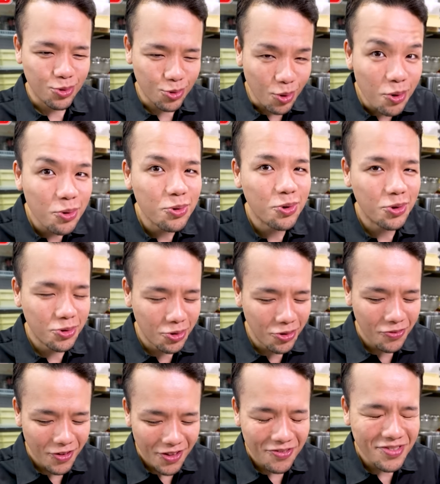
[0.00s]
ドロドロの
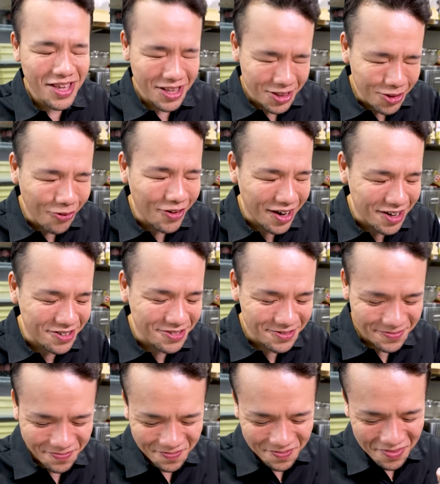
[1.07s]
粘土がある。
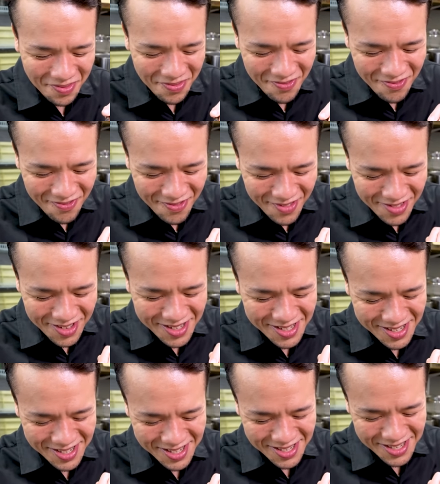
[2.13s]

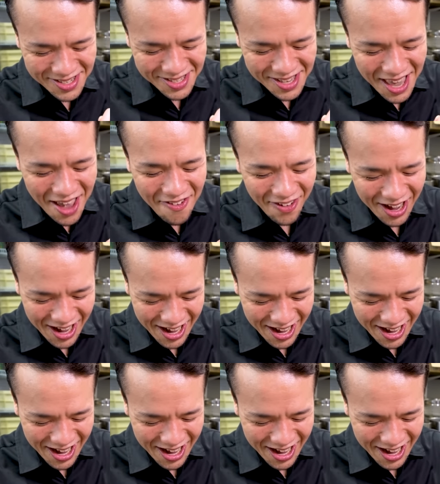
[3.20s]
すげえわ。